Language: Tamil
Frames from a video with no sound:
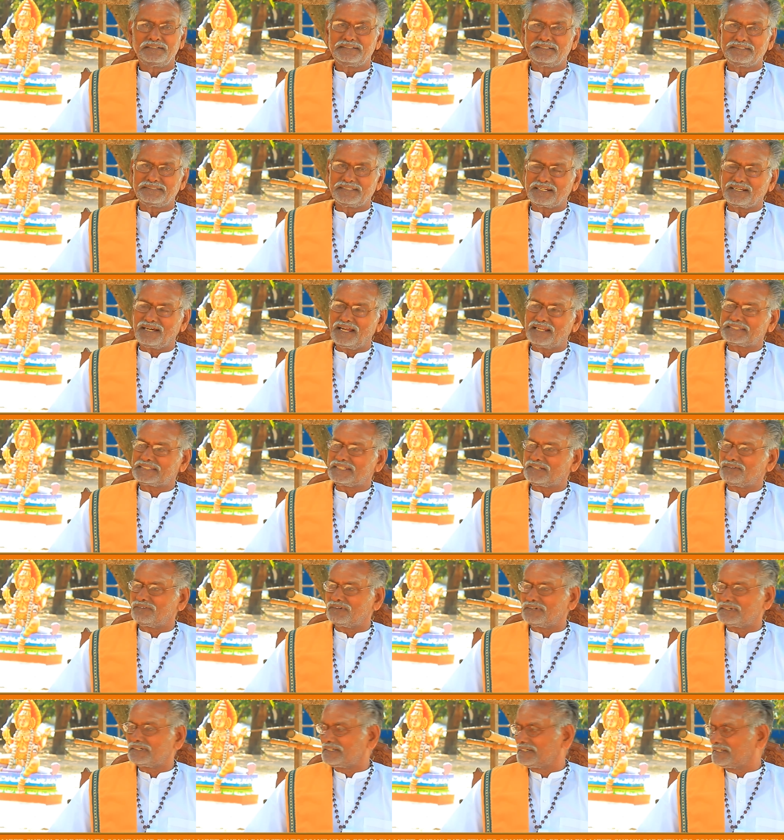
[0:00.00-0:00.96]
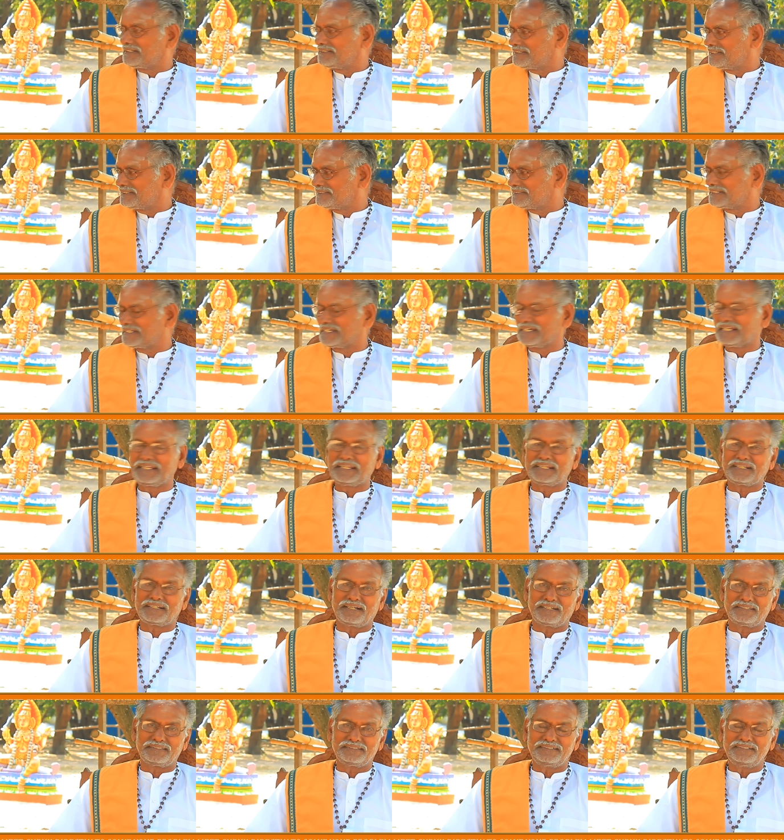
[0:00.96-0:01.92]
எதிர்காலத்தில் உங்களுக்கு இந்த சிக்கல்
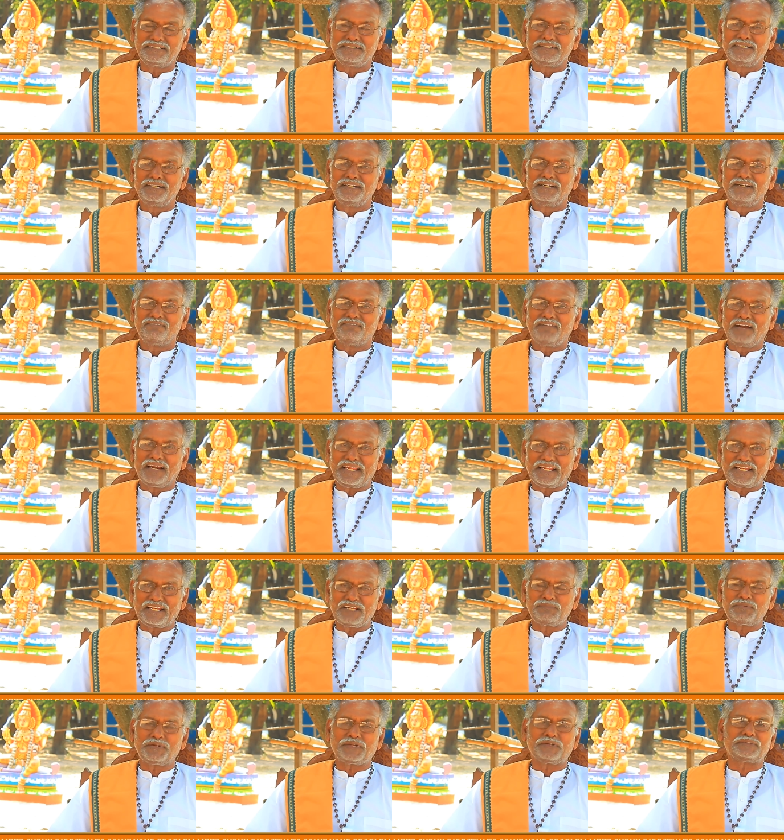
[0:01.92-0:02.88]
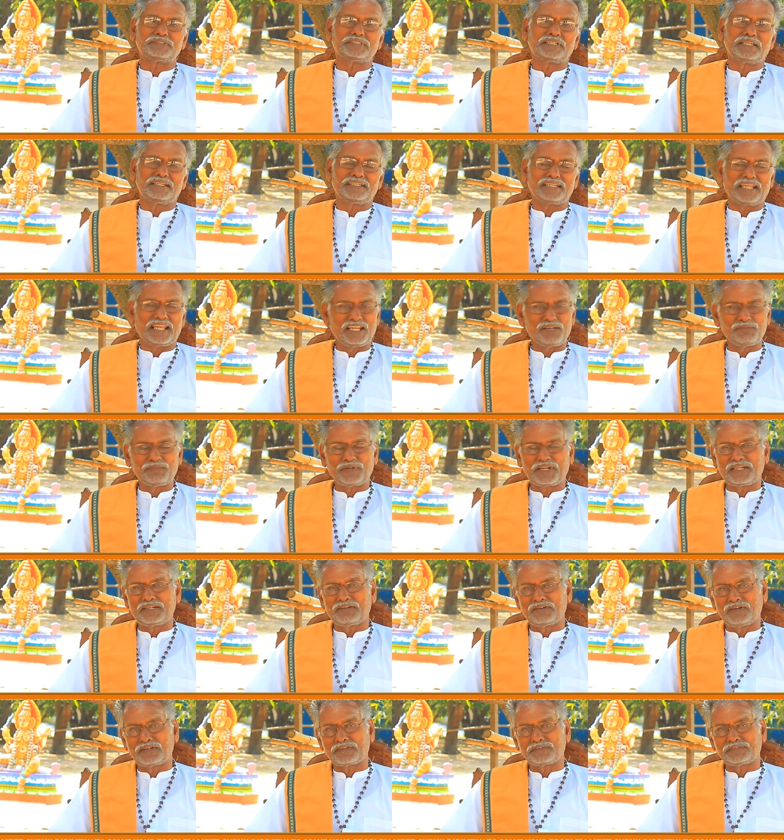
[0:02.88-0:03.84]
இருக்காது வளர்கிற பருவத்திலே நல்ல
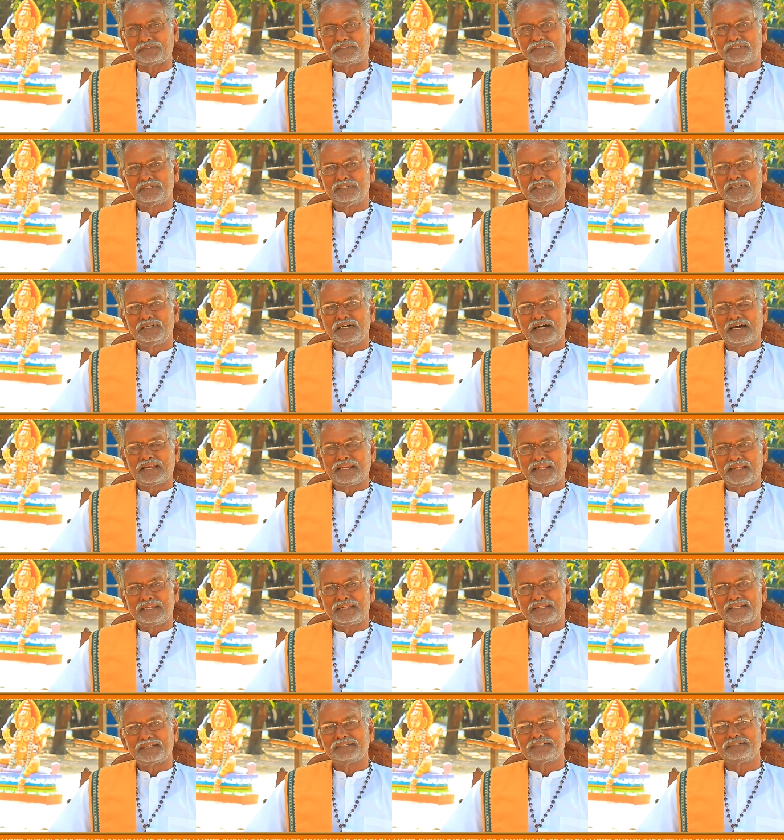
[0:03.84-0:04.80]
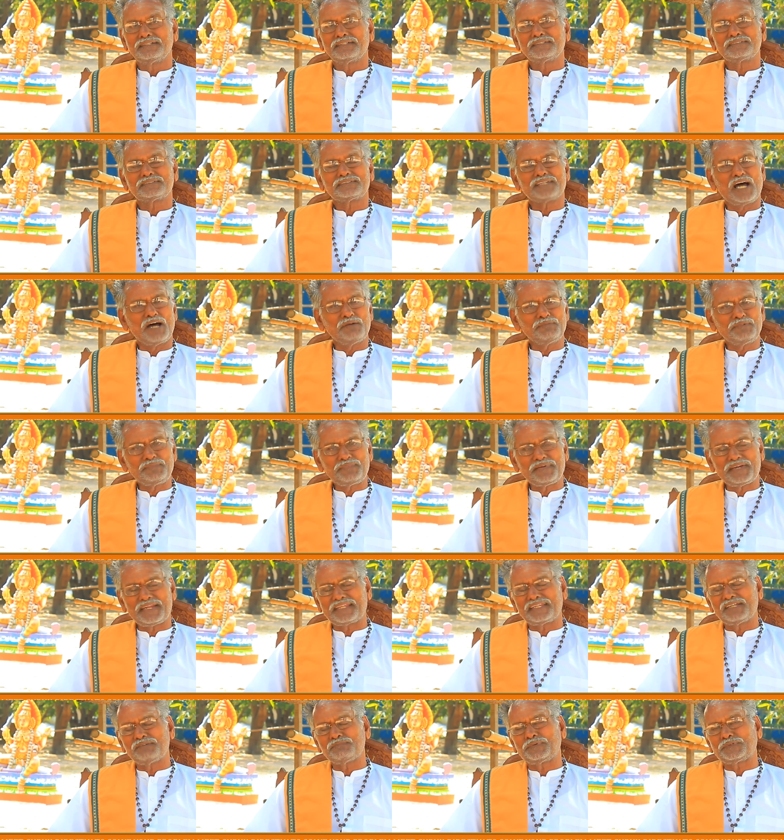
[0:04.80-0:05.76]
முறையில் வளரும் அதனால் சாமி
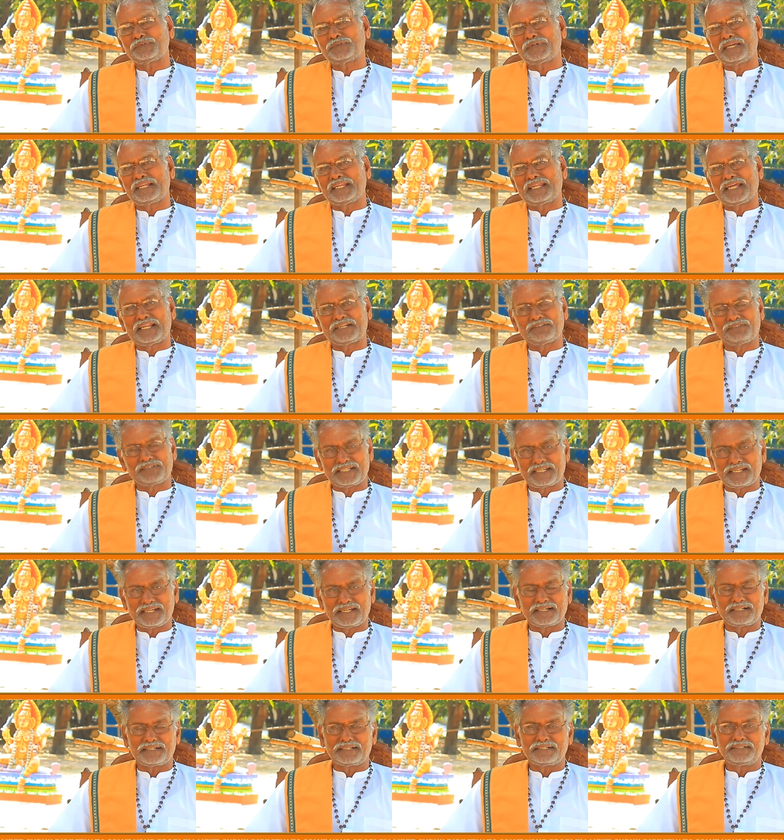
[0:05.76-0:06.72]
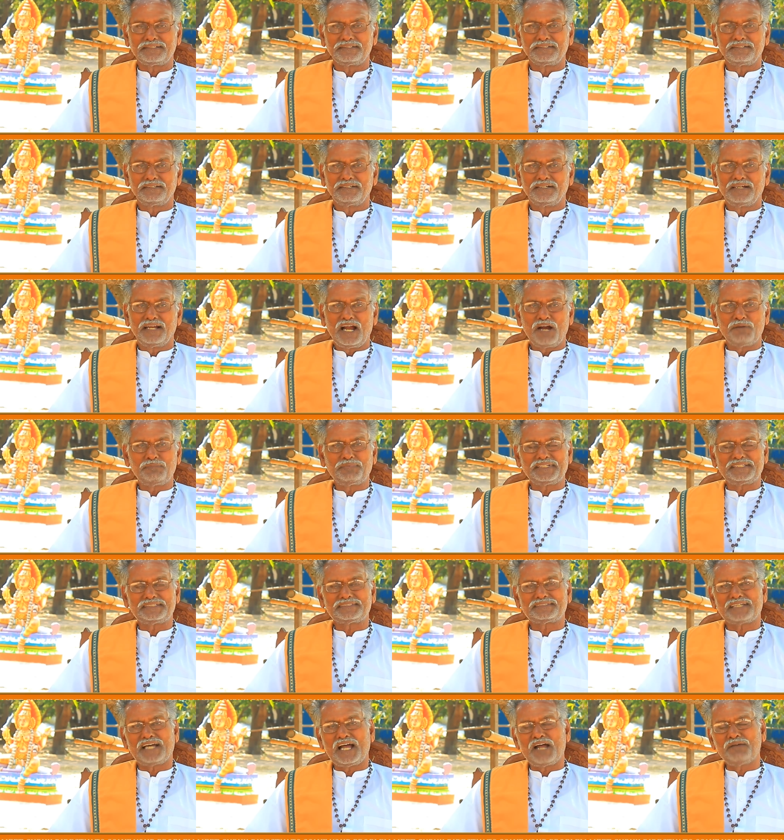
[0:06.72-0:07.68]
பெயர் தான் பொதுவாக எல்லோரும் வைக்கிறாங்க அப்படி
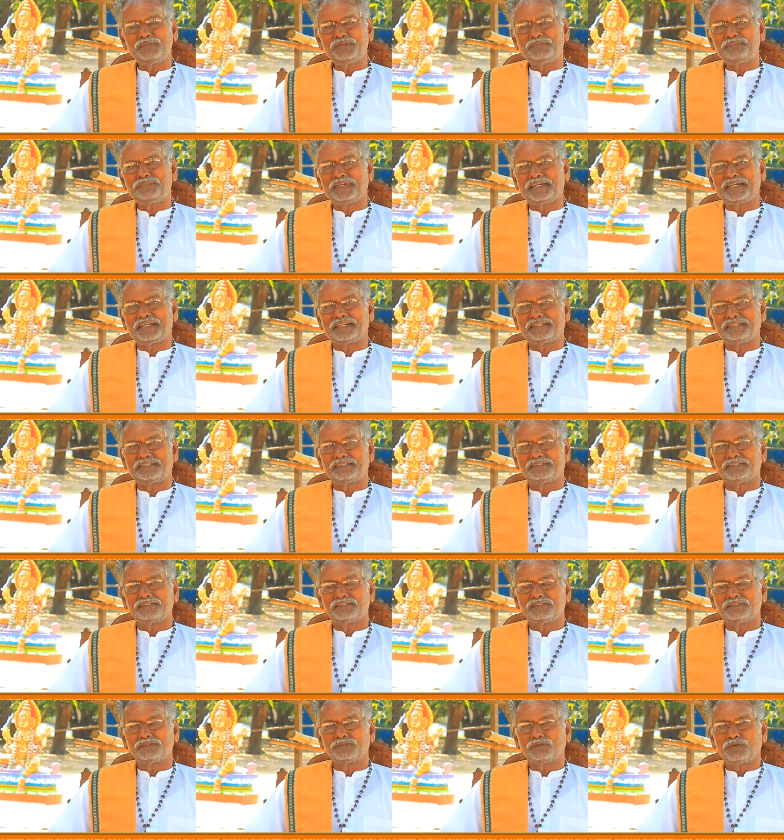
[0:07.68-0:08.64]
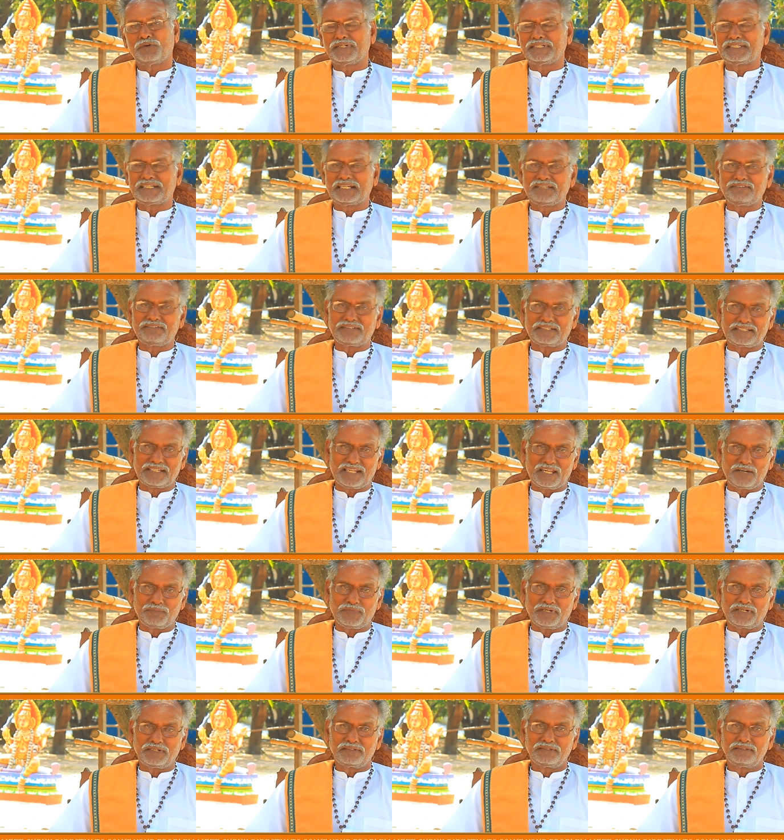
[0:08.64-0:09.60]
சாமி பெயர் குழந்தைகளை
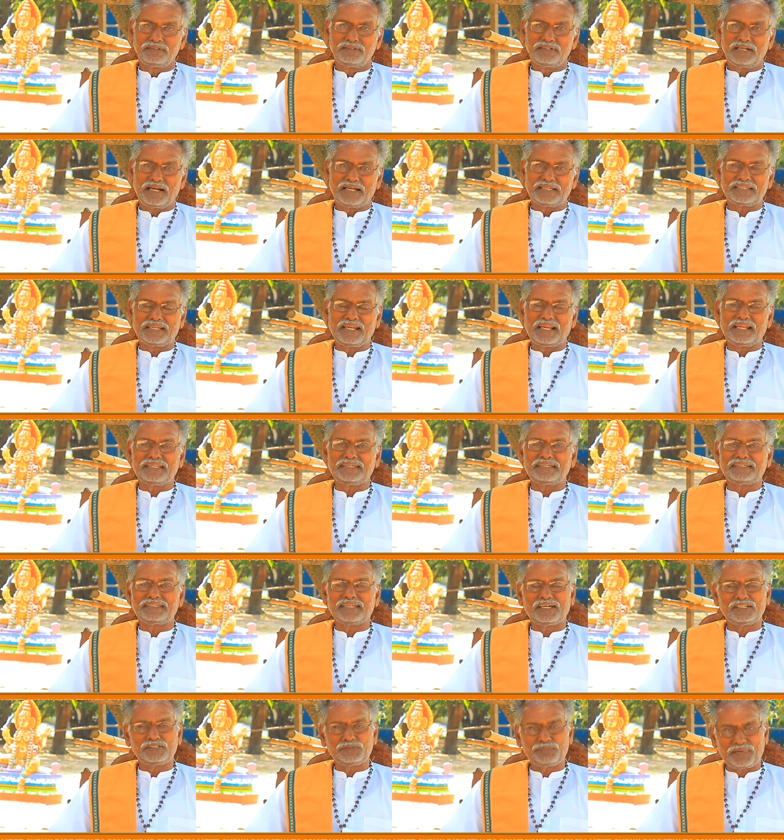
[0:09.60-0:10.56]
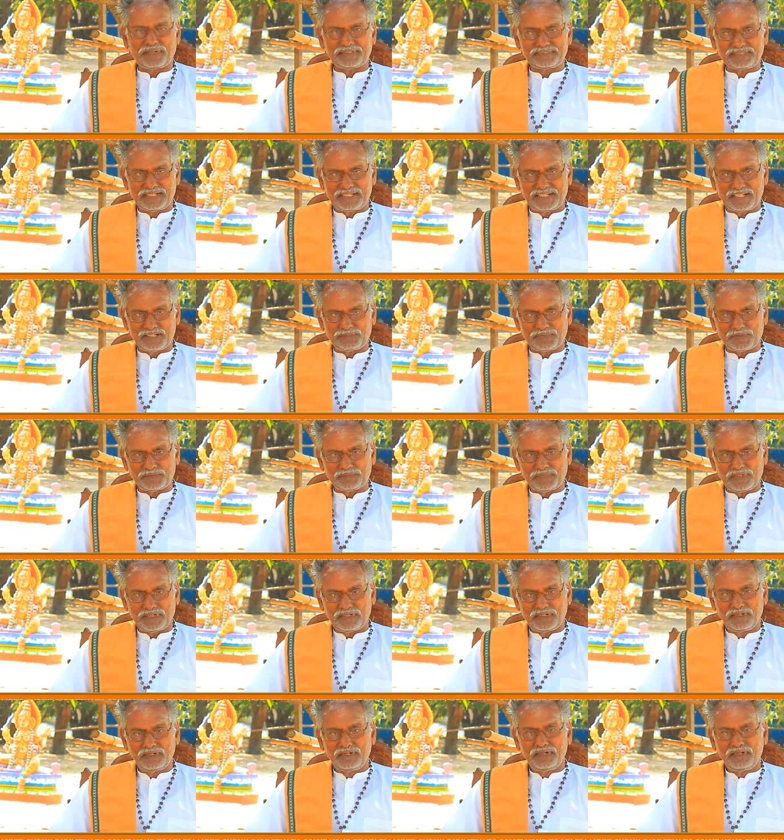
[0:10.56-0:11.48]
வைக்கலாமா அதனால் ஏதாவது பிரச்சனை ஏற்படுமா